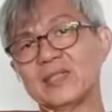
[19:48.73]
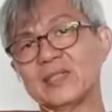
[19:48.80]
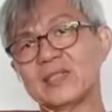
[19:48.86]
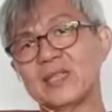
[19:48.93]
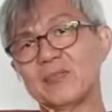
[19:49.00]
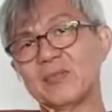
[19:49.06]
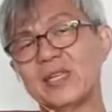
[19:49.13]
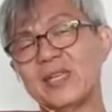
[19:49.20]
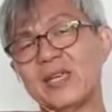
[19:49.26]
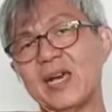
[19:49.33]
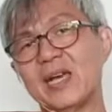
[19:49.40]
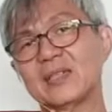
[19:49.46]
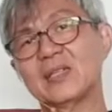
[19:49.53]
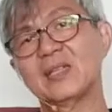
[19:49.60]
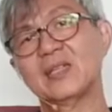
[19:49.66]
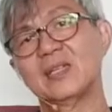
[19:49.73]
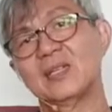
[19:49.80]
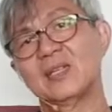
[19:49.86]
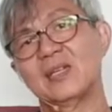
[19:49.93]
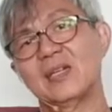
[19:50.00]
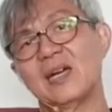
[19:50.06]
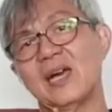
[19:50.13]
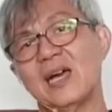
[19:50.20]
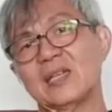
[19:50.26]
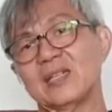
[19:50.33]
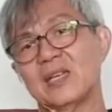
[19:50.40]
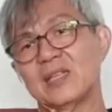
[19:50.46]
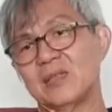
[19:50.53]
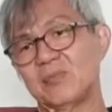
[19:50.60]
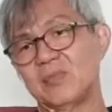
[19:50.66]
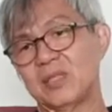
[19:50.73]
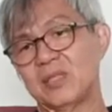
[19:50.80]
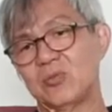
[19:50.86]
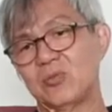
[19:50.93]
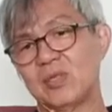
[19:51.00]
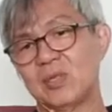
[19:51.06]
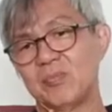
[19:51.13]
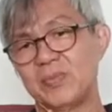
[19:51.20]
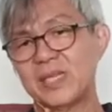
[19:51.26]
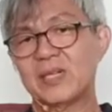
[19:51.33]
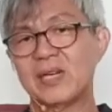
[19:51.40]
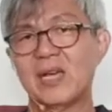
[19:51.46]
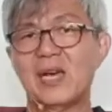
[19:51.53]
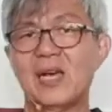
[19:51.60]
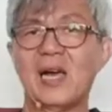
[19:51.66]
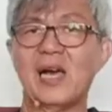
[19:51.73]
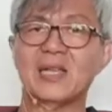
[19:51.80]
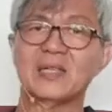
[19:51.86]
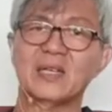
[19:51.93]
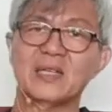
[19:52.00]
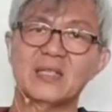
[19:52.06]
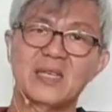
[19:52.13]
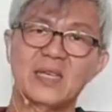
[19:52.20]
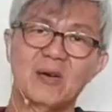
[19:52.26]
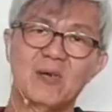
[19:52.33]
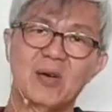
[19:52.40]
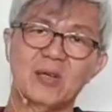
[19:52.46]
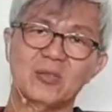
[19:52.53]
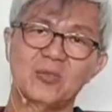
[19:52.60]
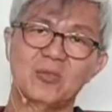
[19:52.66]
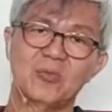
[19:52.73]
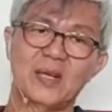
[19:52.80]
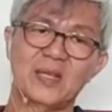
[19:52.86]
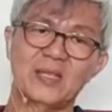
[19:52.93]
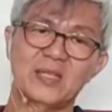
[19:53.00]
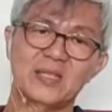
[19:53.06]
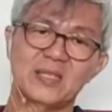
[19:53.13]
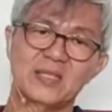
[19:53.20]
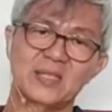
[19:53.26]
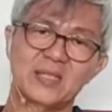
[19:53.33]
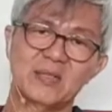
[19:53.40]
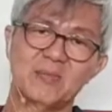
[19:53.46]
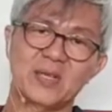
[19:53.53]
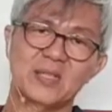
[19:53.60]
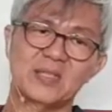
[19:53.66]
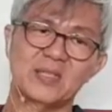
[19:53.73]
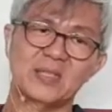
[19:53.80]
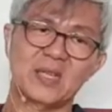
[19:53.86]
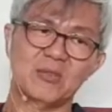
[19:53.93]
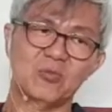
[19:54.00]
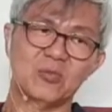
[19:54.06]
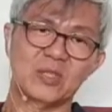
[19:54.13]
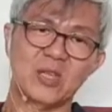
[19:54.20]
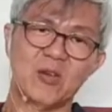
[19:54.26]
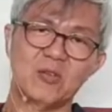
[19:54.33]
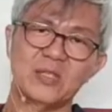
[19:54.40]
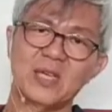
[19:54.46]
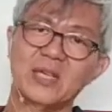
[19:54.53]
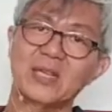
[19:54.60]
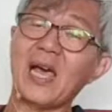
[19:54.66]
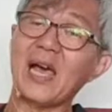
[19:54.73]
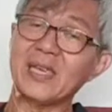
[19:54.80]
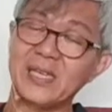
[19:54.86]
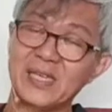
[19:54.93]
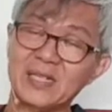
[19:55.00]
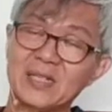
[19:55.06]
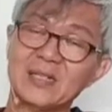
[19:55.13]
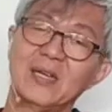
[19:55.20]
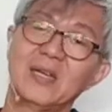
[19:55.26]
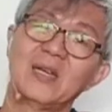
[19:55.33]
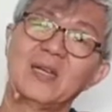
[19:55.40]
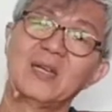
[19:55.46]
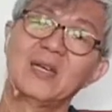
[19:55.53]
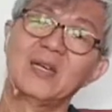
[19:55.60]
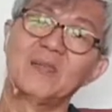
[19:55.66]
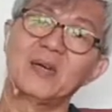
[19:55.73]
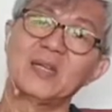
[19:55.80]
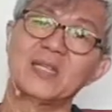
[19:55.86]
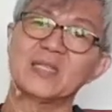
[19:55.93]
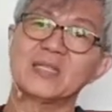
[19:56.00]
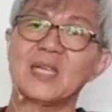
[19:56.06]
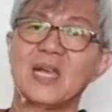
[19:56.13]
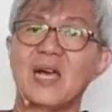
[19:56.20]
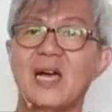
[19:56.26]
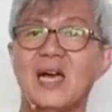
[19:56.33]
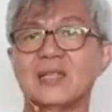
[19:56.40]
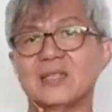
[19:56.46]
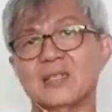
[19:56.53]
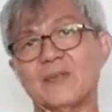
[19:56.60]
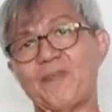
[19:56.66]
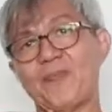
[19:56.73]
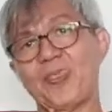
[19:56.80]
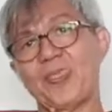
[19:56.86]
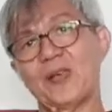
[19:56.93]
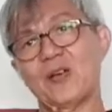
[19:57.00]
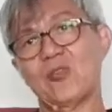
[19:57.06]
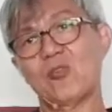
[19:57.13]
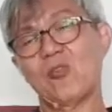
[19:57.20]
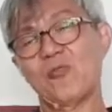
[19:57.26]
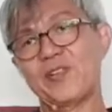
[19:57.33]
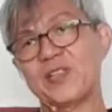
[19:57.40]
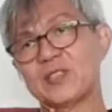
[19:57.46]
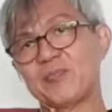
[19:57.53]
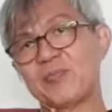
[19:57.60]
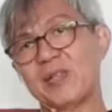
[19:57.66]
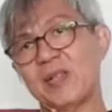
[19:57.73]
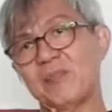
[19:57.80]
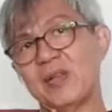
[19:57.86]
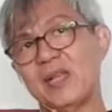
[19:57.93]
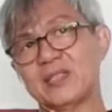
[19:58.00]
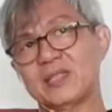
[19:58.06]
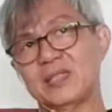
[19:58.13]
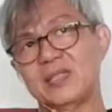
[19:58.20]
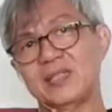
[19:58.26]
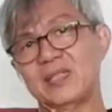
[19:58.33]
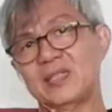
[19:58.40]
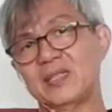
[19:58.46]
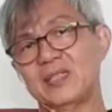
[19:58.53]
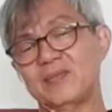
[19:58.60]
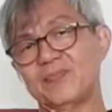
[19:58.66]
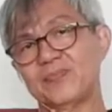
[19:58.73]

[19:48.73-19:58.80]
Saya melihat anaknya begitu gembira, anaknya yang waktu paling kecil masih satu tahun yang lahir pada saat COVID-19 ini.